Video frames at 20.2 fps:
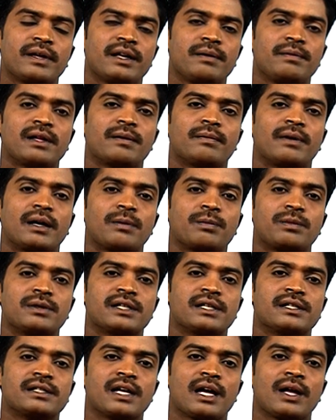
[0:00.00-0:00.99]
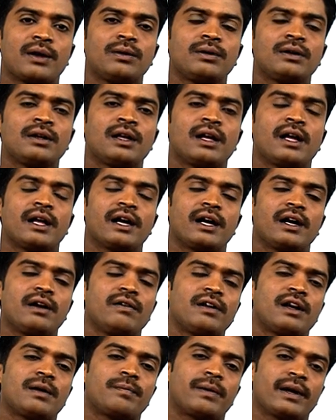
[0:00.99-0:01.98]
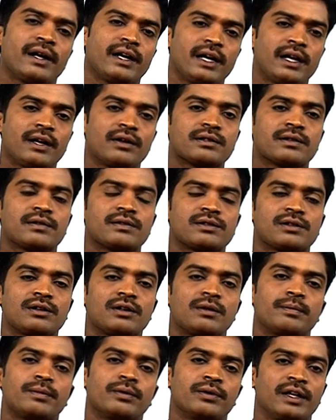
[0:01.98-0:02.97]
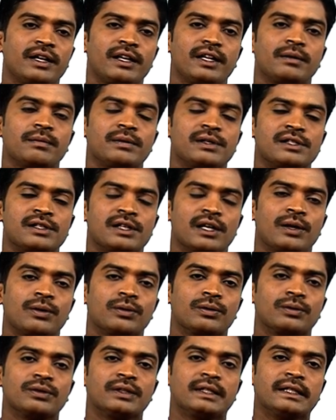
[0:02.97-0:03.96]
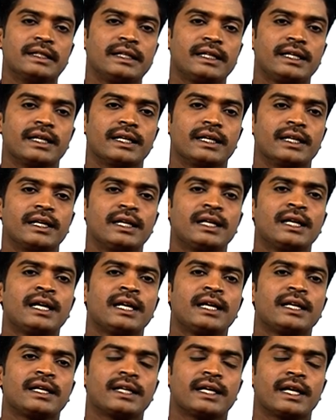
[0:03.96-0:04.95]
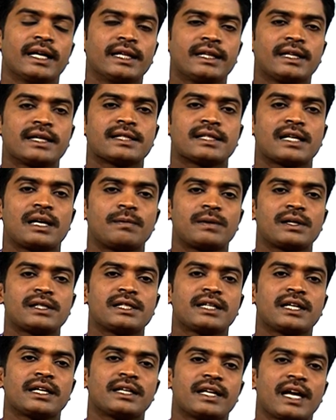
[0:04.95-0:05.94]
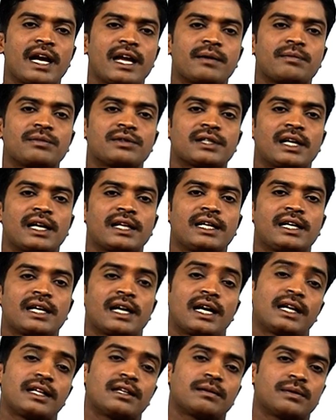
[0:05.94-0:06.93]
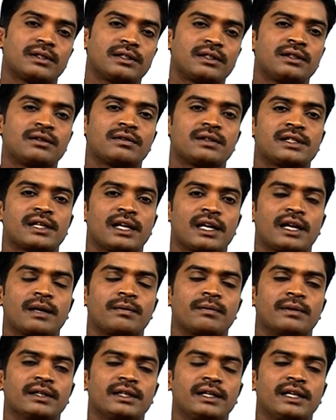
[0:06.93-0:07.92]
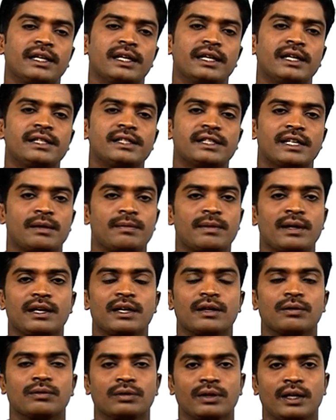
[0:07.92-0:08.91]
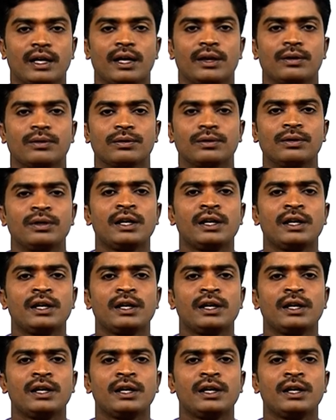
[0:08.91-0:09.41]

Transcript: పేరు మీద మార్పు చేశారు రెండు వేల పన్నెండవ సంవత్సరంలో పునర్నిర్మించారు దీనికి కేంద్ర సామాజిక న్యాయం సాధికారత మంత్రిత్వ శాఖ మంత్రి చైర్మన్గా ఉంటారు